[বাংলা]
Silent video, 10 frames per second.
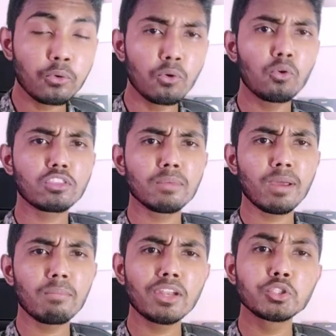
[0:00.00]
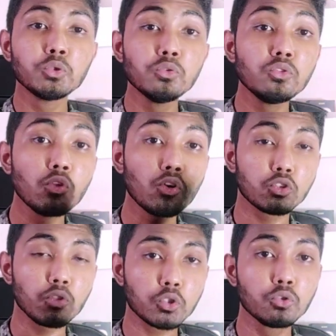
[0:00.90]
গ্রো করতে পারে মানে সুন্দর
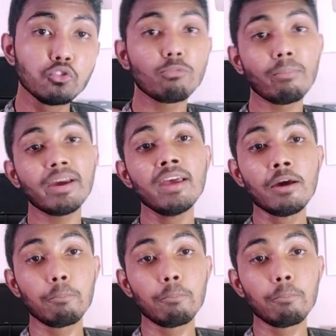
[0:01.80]
যত সুন্দরভাবে